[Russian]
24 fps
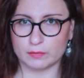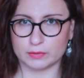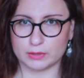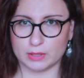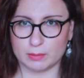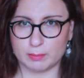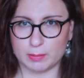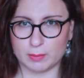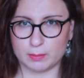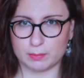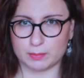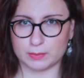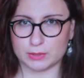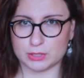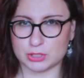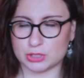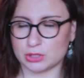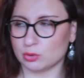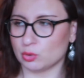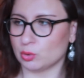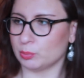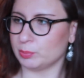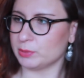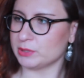я
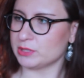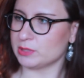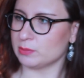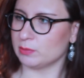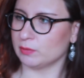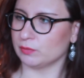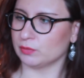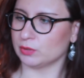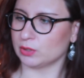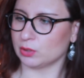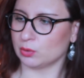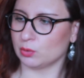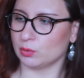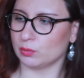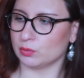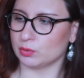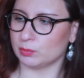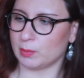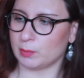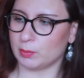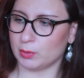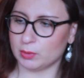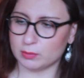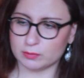решила купить себе вот такую вот
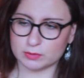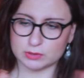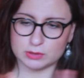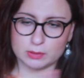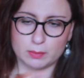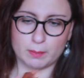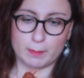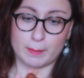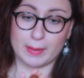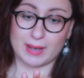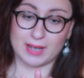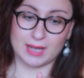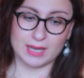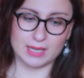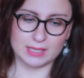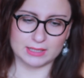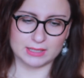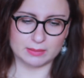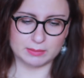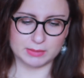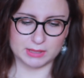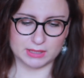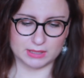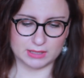попробовать. Пока
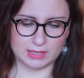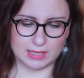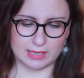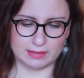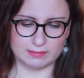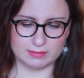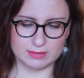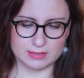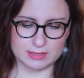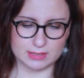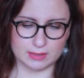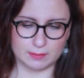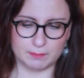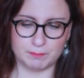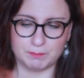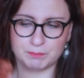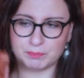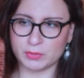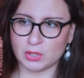она мне нравится.